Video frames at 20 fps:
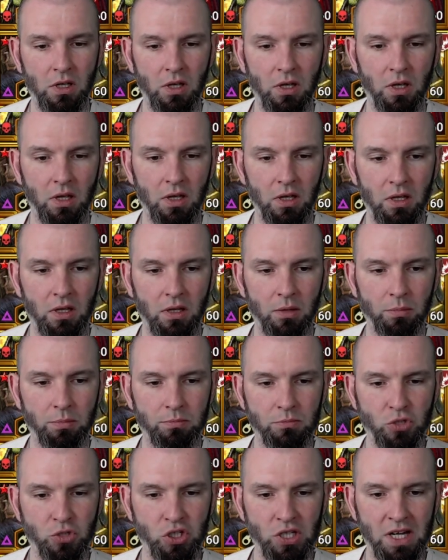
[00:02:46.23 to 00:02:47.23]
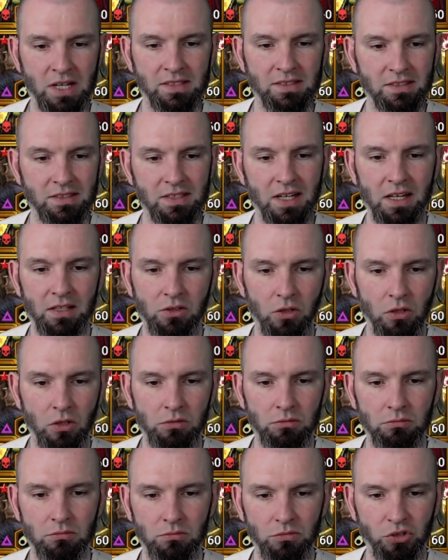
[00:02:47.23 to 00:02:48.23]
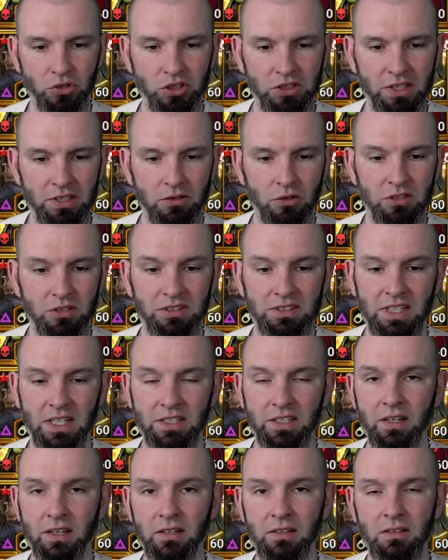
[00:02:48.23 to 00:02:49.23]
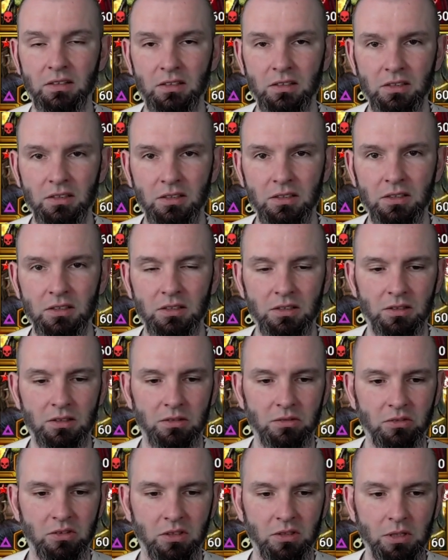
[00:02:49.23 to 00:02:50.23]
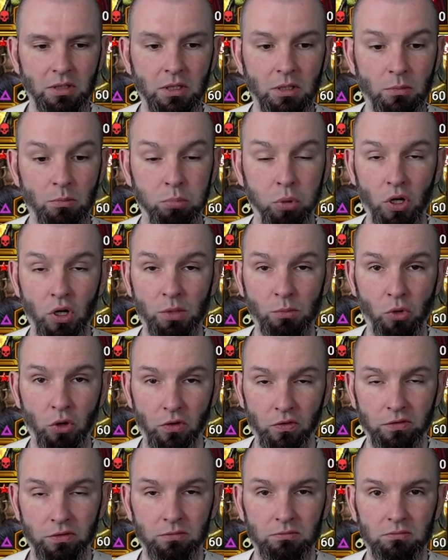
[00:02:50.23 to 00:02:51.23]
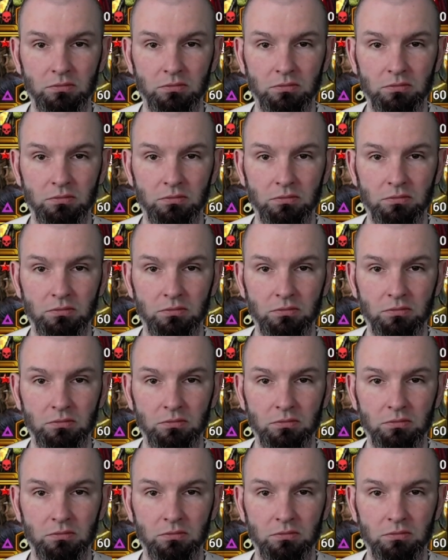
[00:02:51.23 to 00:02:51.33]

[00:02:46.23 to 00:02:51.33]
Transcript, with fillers: e, szans na to, że dostanie polymorf. E, polimorf.